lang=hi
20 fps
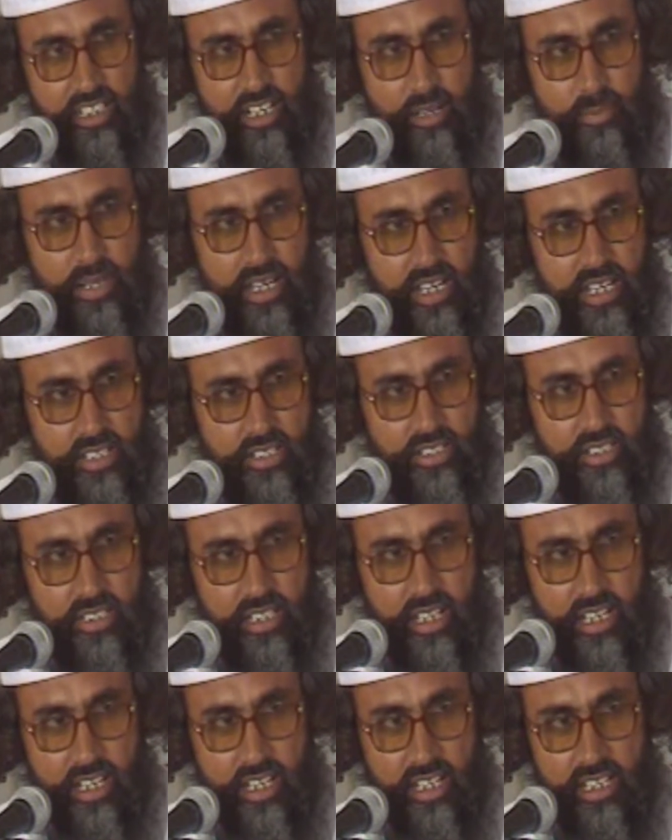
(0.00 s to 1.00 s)
नमाज
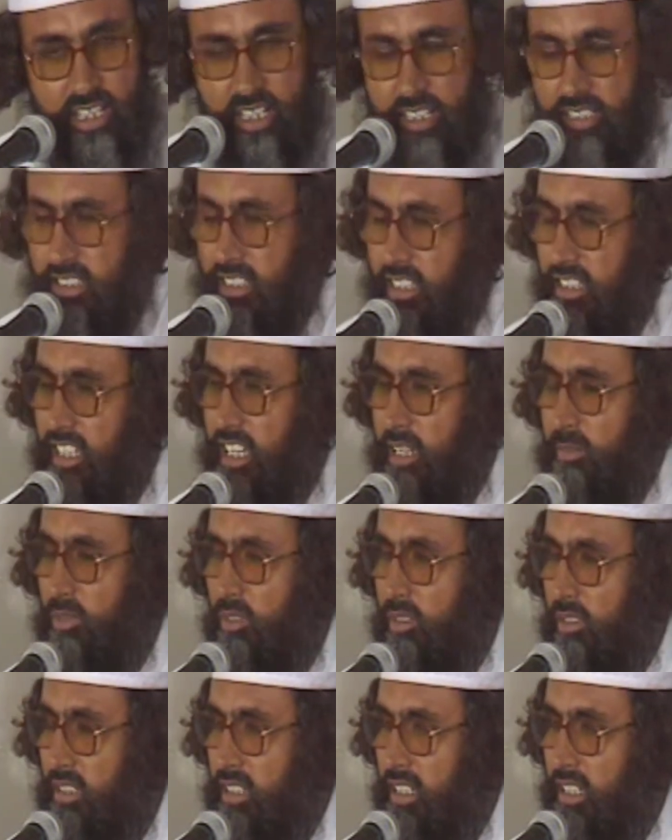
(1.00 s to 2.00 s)
का अख्ताम
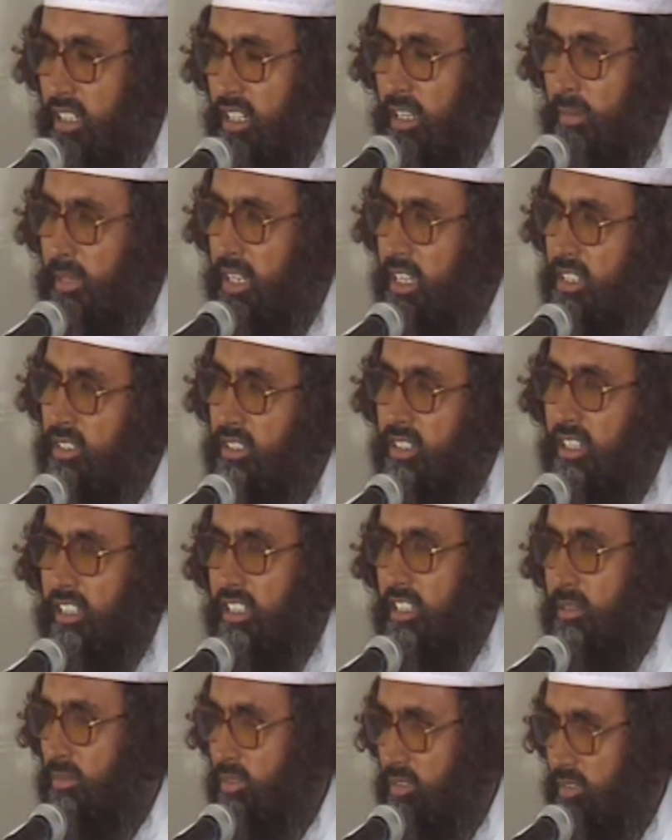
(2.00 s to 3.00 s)
हो गया नमाज
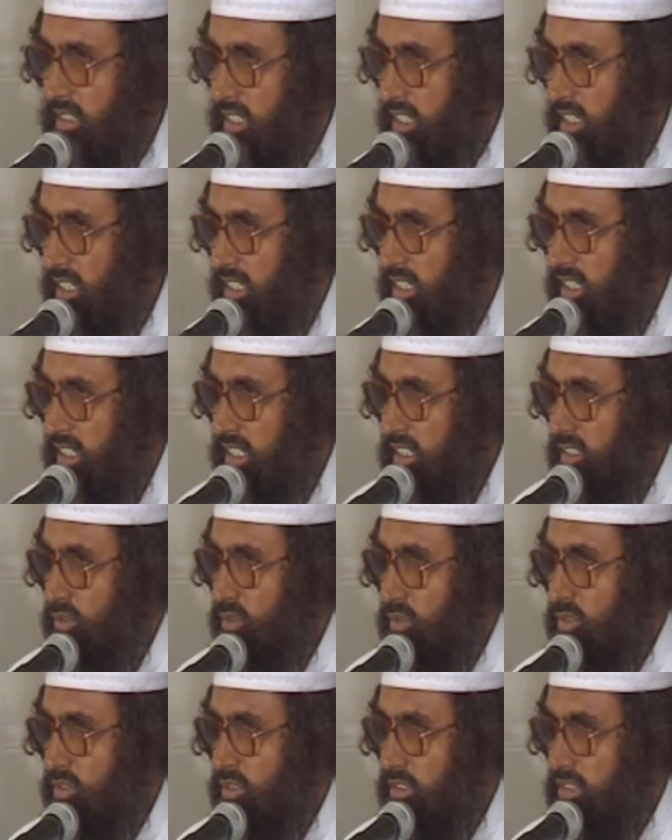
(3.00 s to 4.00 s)
ख़त्म हो गई
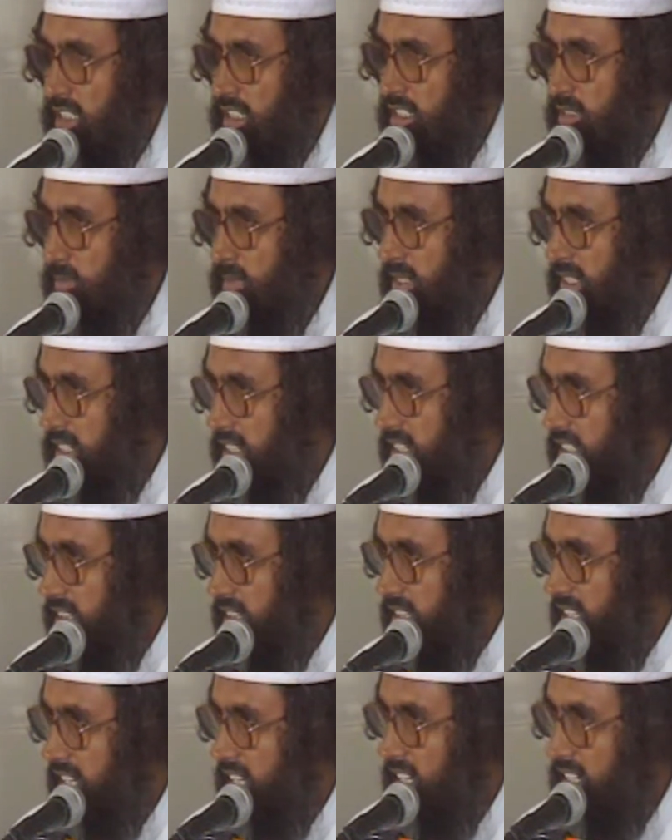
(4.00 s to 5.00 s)
तो तकबीर
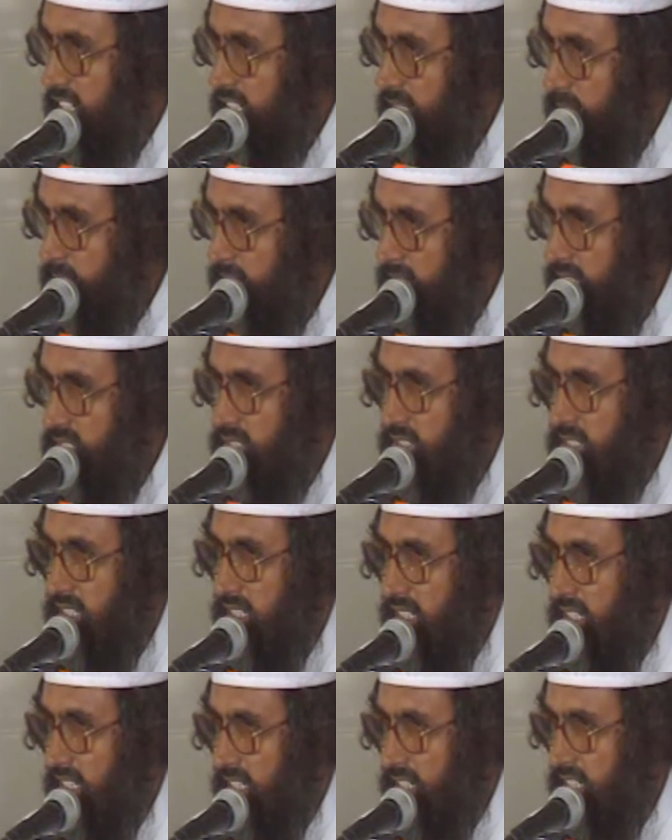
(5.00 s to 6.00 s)
तहरीमा से
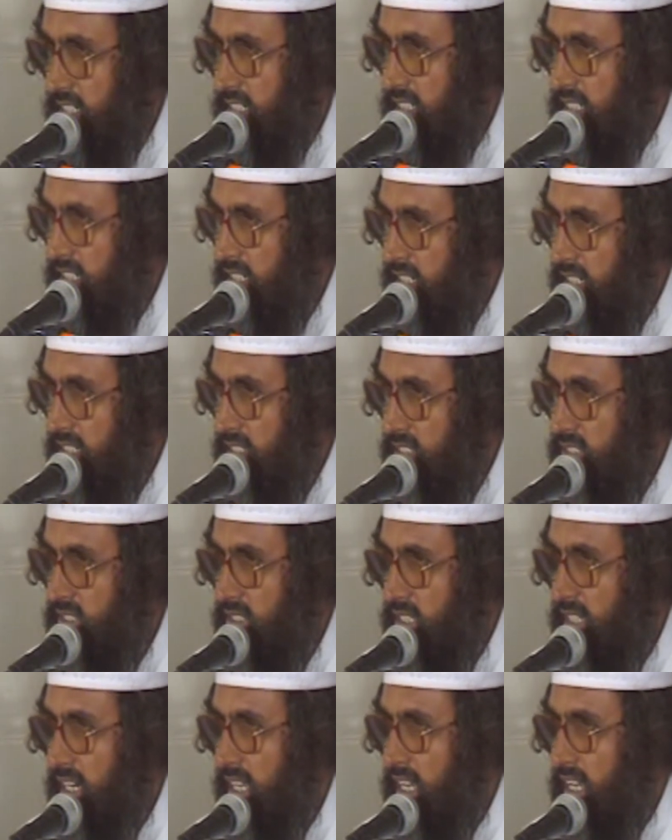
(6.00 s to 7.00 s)
लेकर
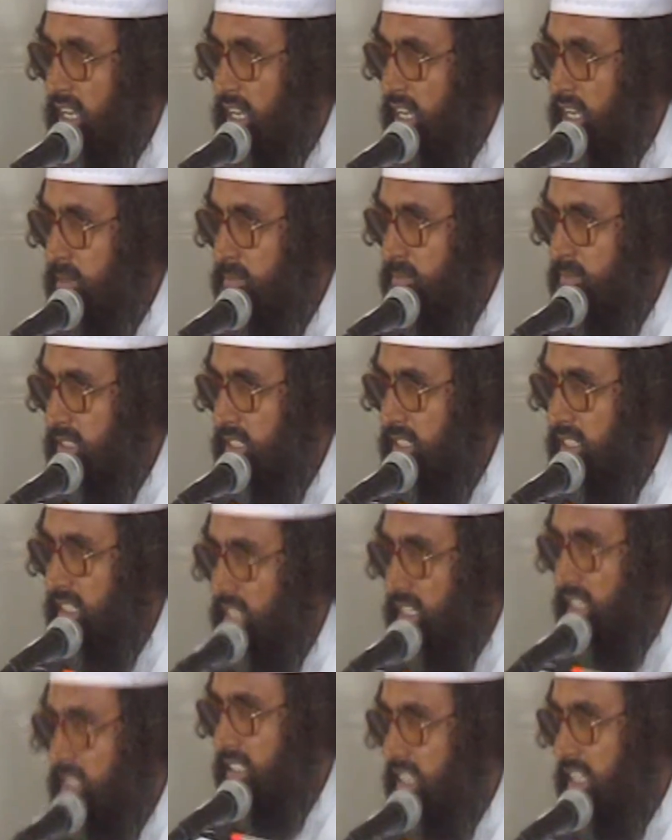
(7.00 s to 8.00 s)
सलाम की
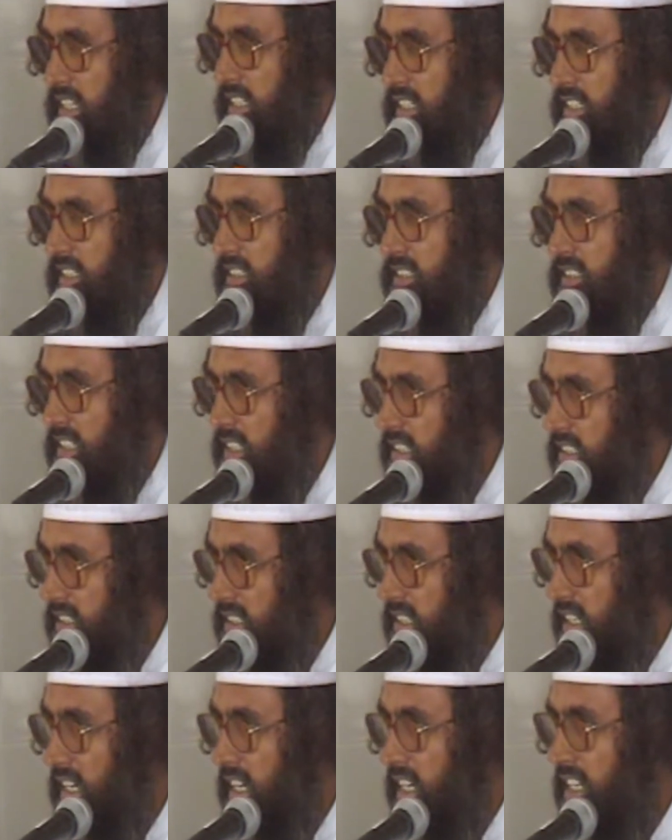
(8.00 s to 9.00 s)
अदायगी
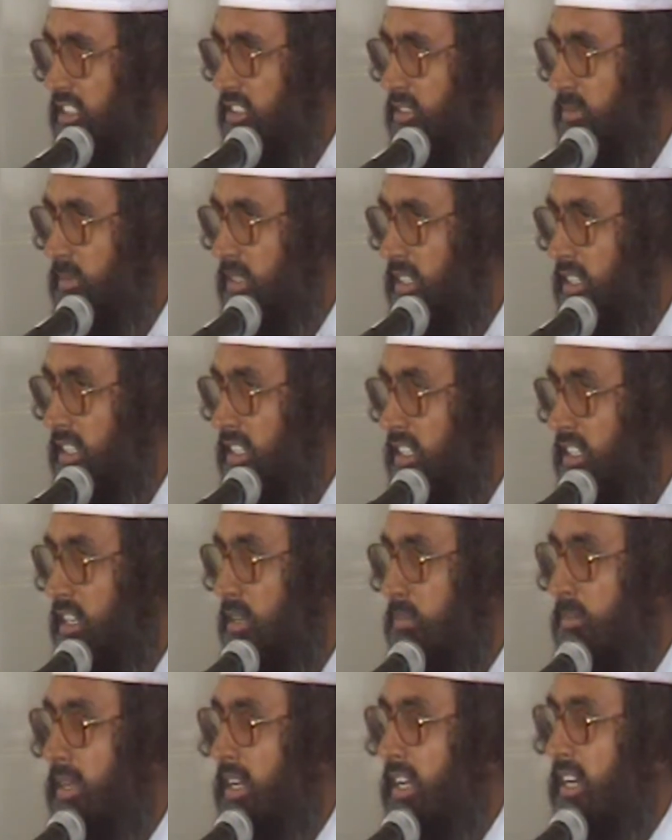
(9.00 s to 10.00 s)
तक आदमी
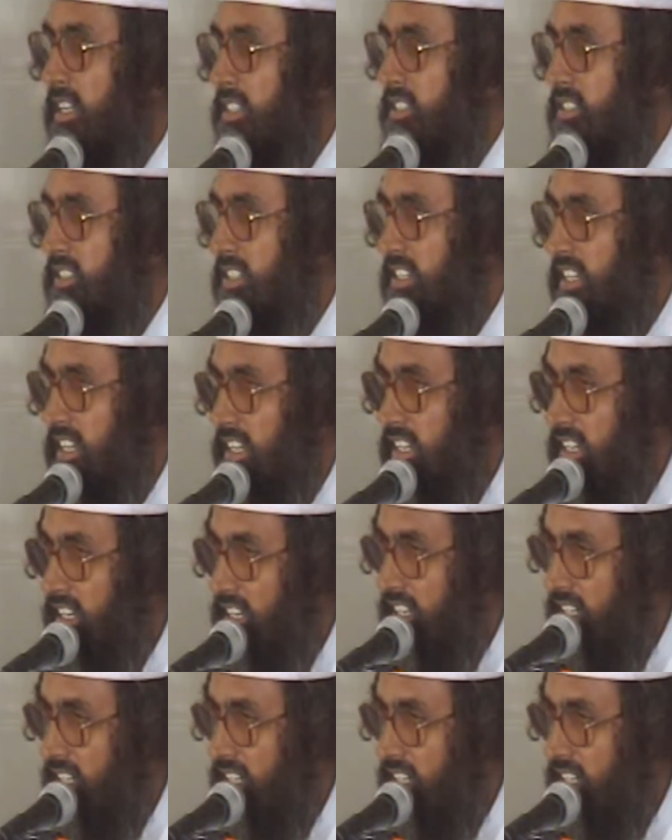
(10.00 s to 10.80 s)
नमाज के